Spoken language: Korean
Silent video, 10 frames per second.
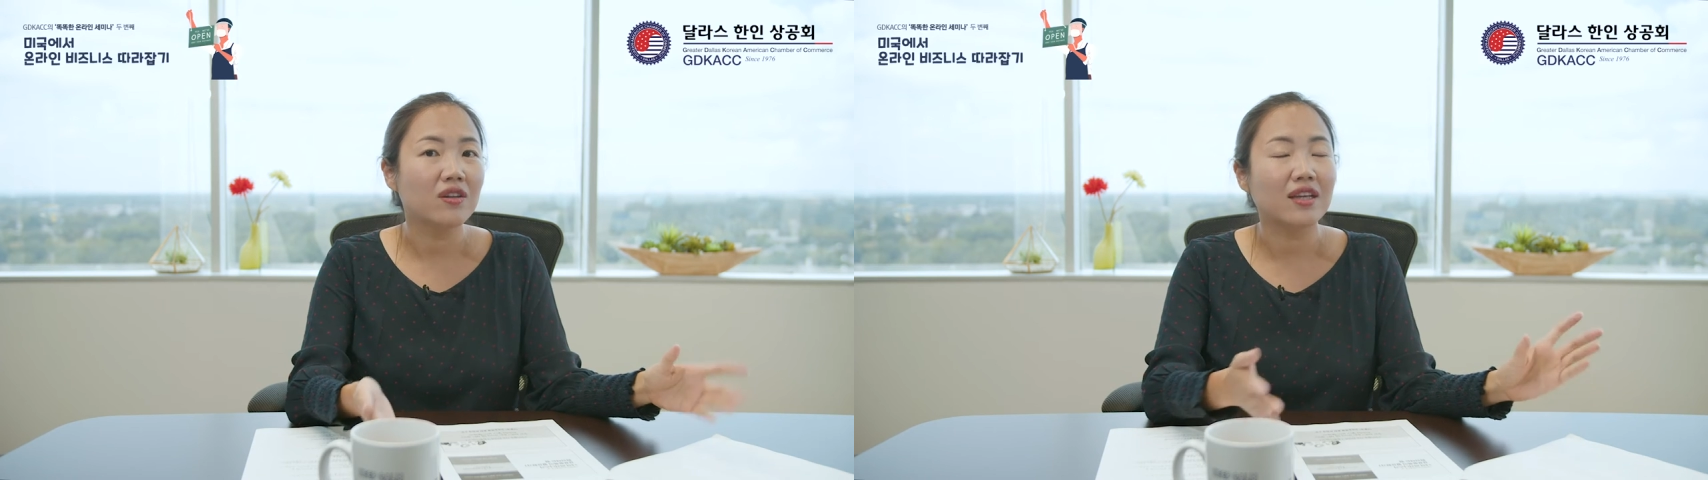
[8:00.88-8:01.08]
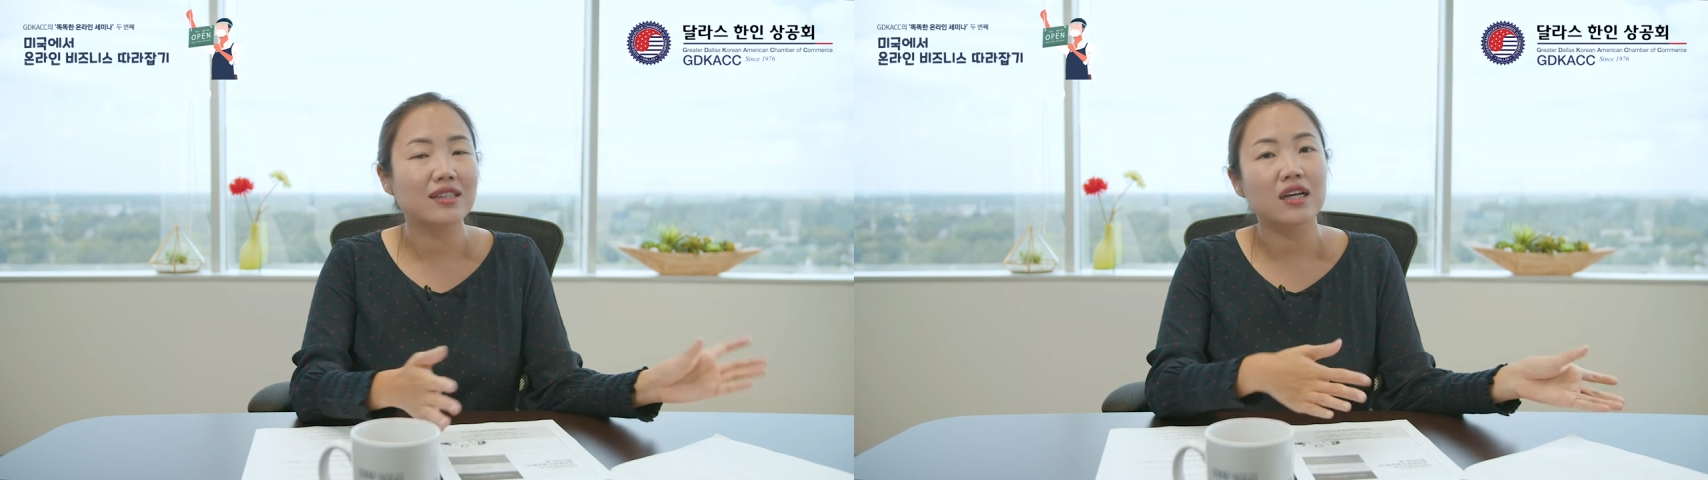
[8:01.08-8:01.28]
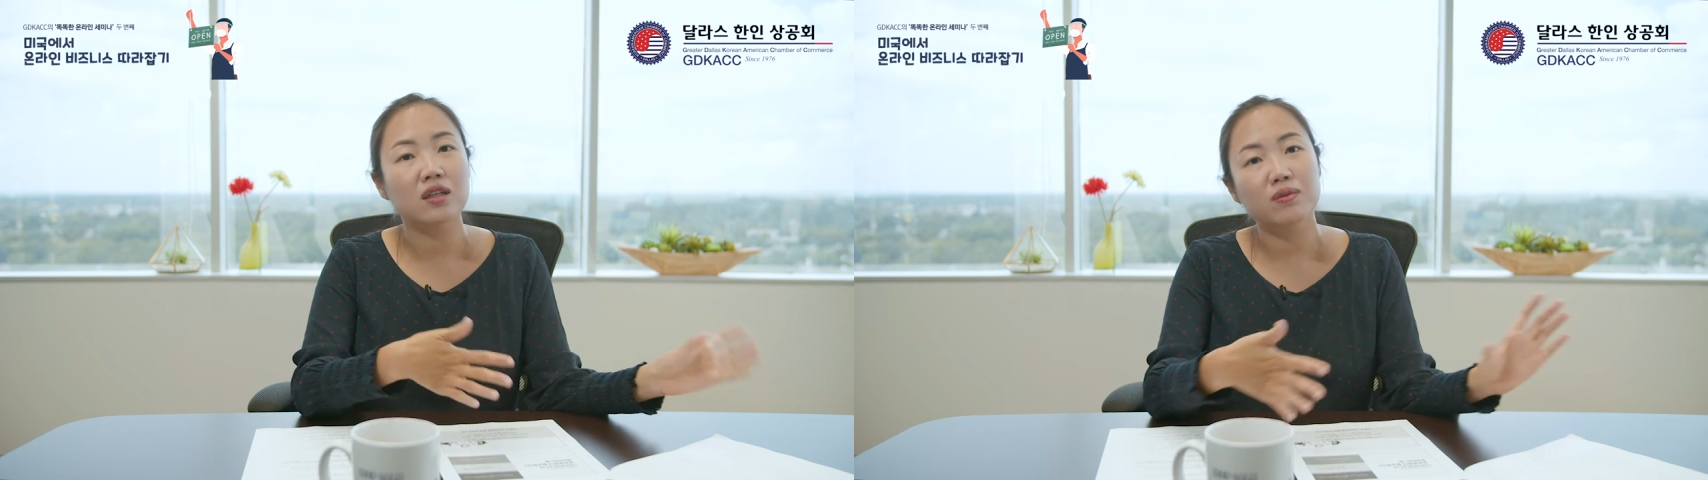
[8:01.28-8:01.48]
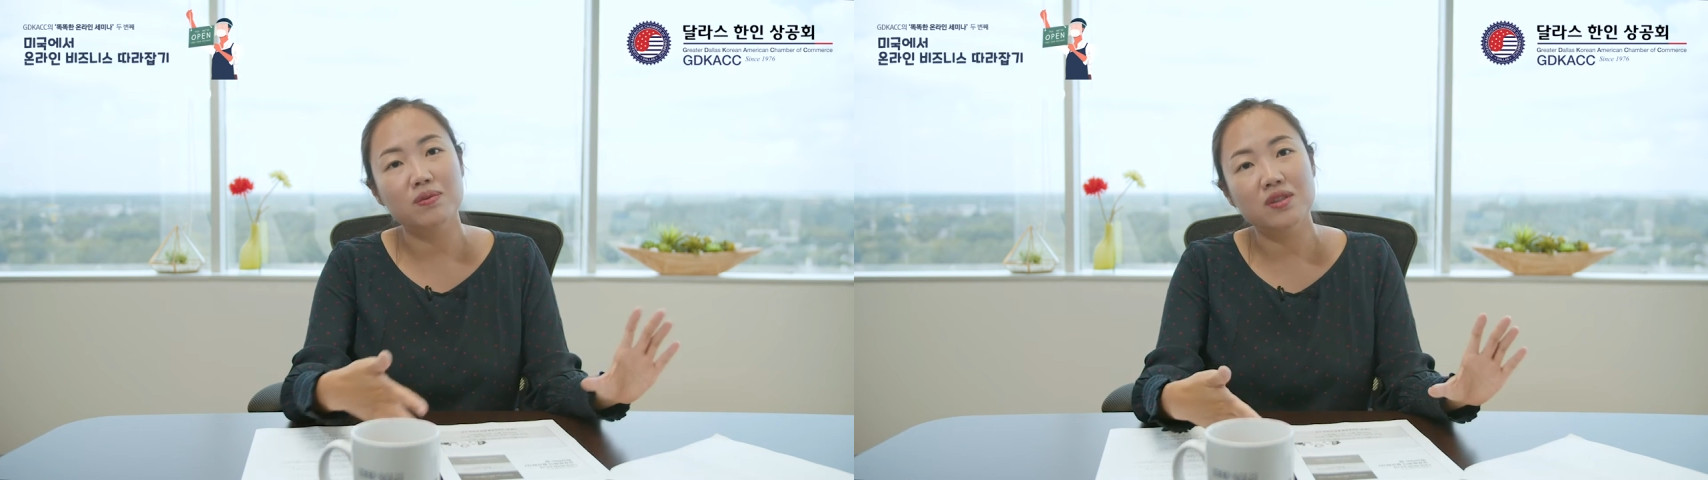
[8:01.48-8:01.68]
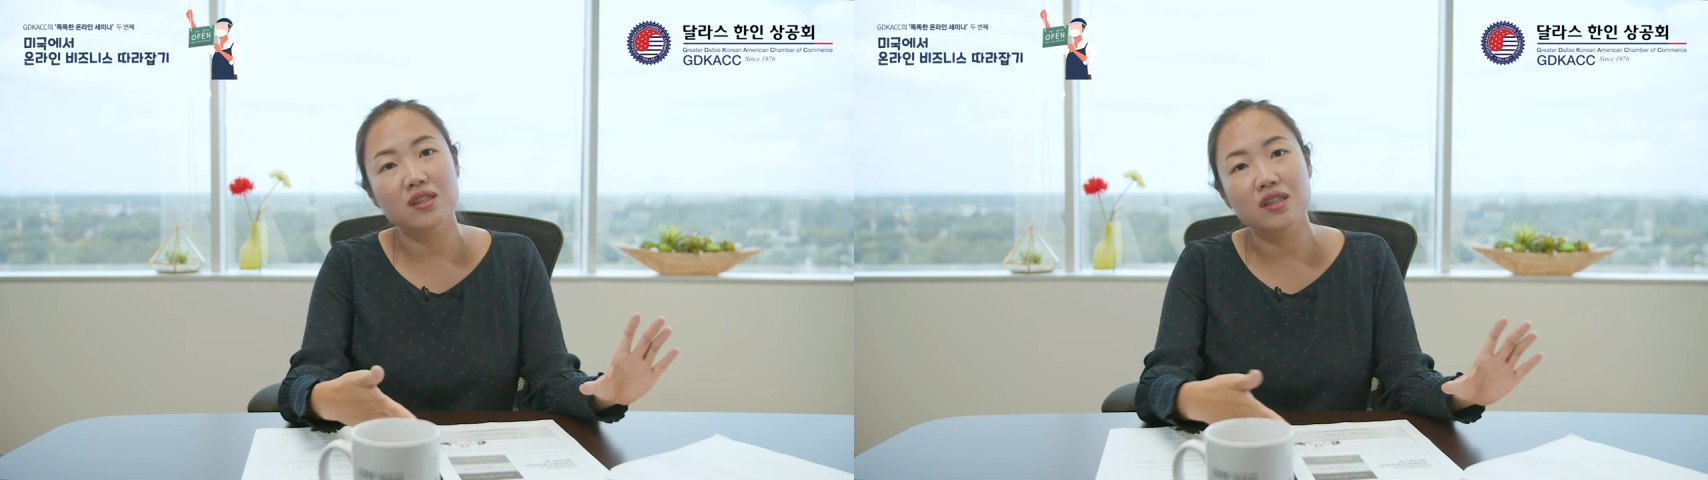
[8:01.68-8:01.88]
근데 제가 그
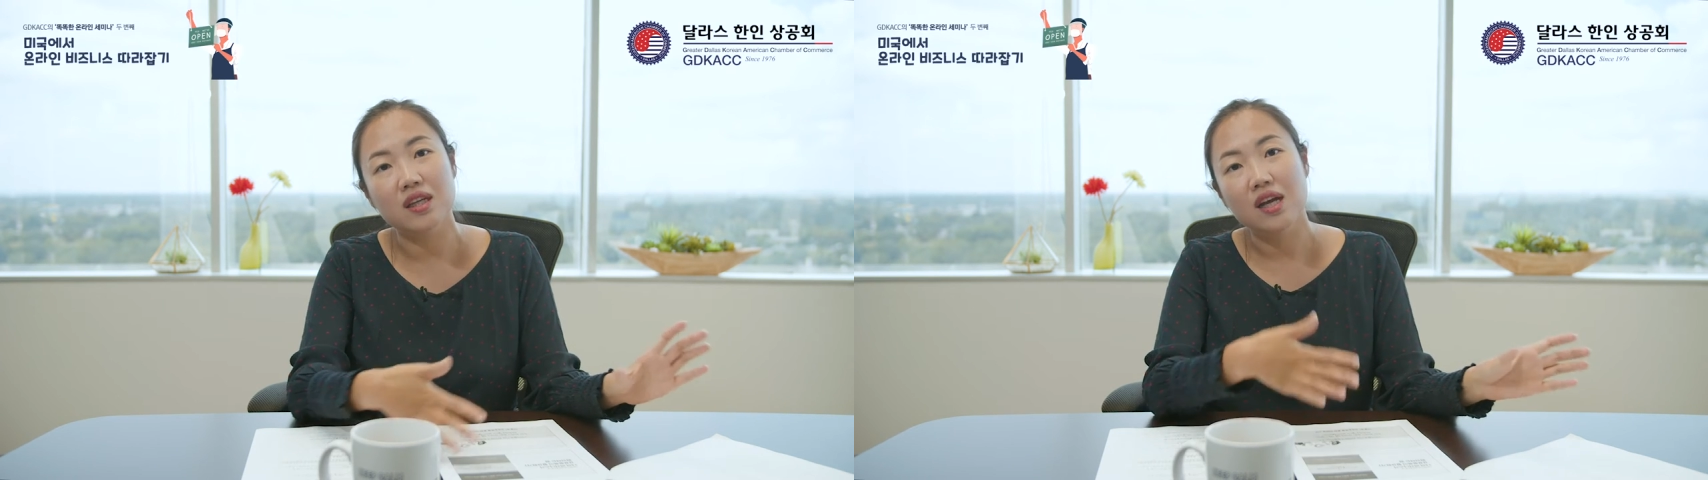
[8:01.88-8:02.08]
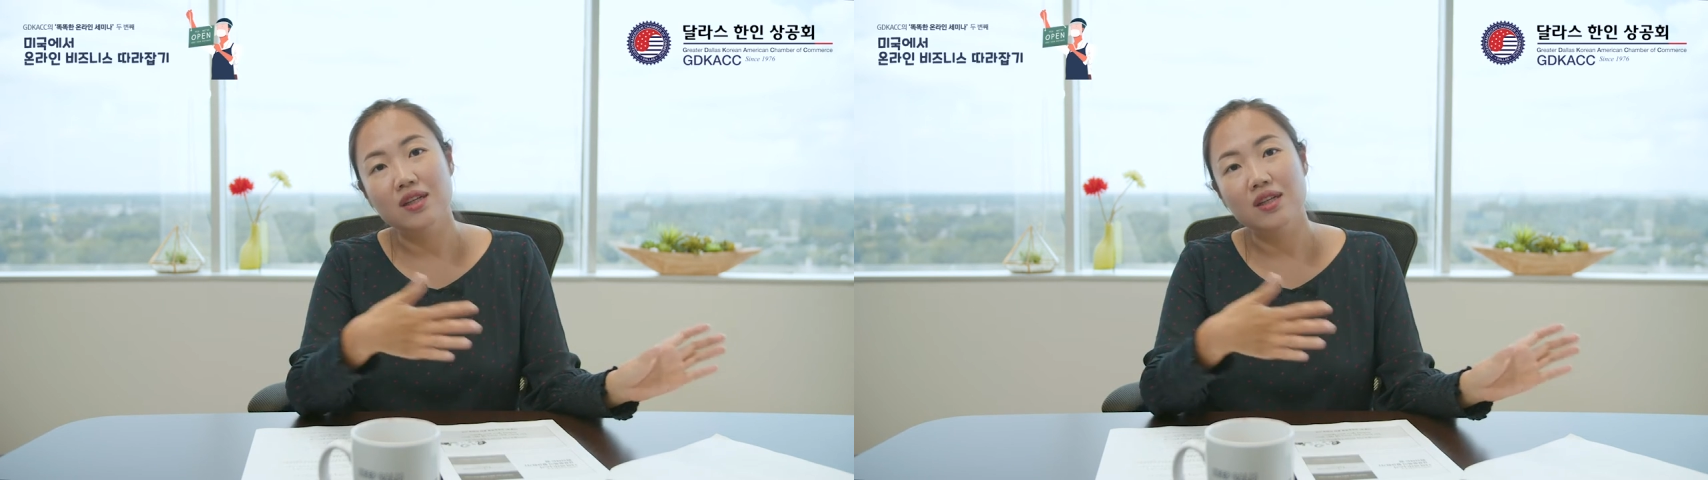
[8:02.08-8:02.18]
부분은